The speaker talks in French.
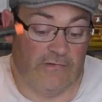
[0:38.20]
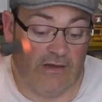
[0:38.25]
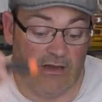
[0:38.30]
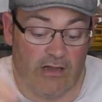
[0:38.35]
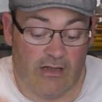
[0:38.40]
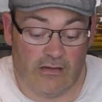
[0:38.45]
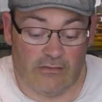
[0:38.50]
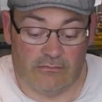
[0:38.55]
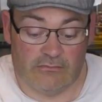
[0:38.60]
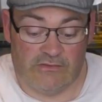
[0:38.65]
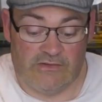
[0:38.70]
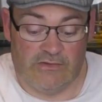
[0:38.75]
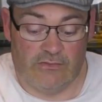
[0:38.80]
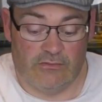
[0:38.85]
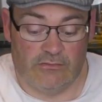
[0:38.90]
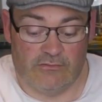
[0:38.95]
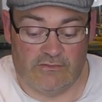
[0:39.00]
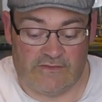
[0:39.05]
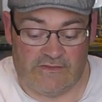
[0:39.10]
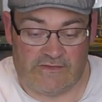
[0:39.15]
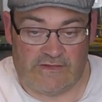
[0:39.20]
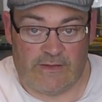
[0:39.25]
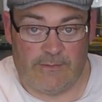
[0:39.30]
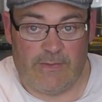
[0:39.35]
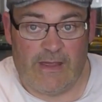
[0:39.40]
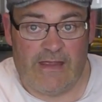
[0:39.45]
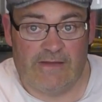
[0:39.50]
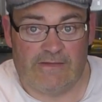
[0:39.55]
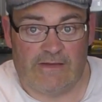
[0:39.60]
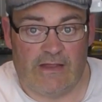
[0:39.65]
Ah, dis donc, c'est
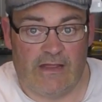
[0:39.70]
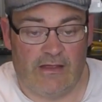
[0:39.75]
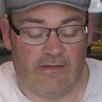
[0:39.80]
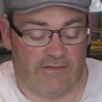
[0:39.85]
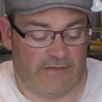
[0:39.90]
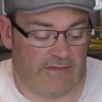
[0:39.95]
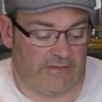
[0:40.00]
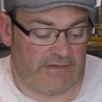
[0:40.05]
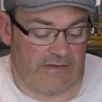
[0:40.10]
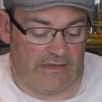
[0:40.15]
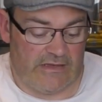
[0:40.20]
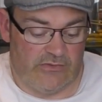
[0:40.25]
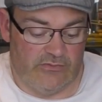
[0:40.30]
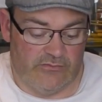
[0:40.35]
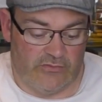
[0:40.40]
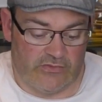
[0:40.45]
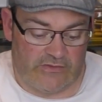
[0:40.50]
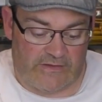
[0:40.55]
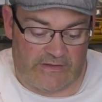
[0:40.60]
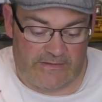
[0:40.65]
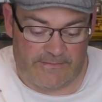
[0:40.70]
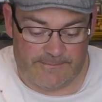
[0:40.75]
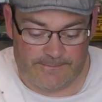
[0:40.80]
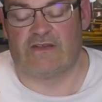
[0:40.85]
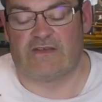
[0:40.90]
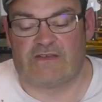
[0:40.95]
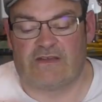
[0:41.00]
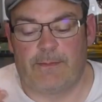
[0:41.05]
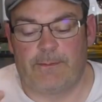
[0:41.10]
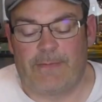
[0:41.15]
sympa ça, ça c'est de la nouveauté.
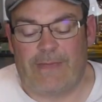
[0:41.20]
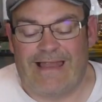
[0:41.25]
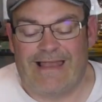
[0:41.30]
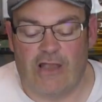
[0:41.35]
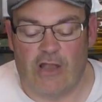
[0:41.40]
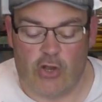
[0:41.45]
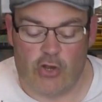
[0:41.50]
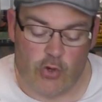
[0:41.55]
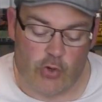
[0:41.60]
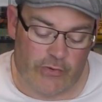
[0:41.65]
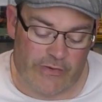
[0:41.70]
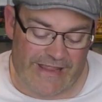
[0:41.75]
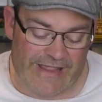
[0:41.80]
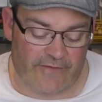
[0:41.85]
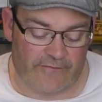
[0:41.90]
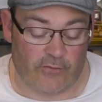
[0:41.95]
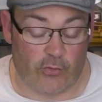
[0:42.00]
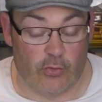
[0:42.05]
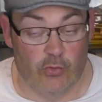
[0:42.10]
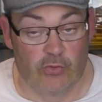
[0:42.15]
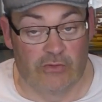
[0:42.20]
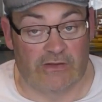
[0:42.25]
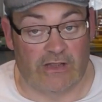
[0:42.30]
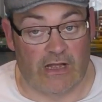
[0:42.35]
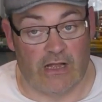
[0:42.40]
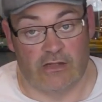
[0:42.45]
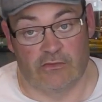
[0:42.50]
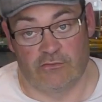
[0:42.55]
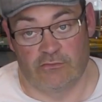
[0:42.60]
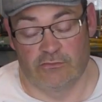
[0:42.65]
Ça s'appelle le Nerf
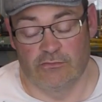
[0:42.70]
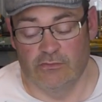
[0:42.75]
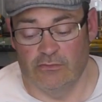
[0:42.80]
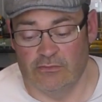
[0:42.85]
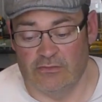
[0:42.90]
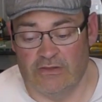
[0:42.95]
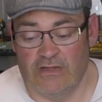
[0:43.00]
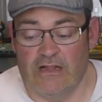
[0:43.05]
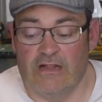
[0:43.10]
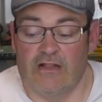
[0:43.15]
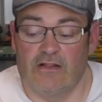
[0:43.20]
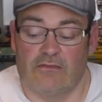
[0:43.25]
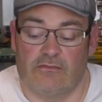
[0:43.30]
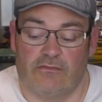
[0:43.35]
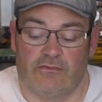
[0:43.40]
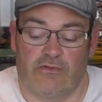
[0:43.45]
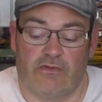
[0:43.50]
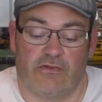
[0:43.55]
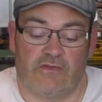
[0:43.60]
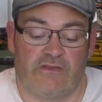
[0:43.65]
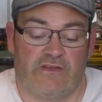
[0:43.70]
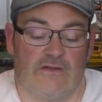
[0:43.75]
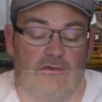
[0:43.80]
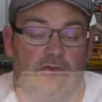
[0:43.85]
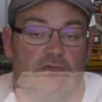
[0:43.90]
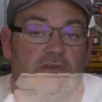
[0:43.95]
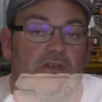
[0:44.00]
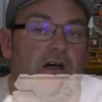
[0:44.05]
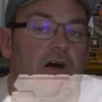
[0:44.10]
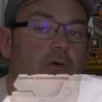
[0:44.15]
Ultra 2, on a aussi
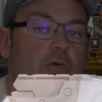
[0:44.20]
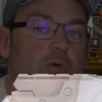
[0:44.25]
l'Ultra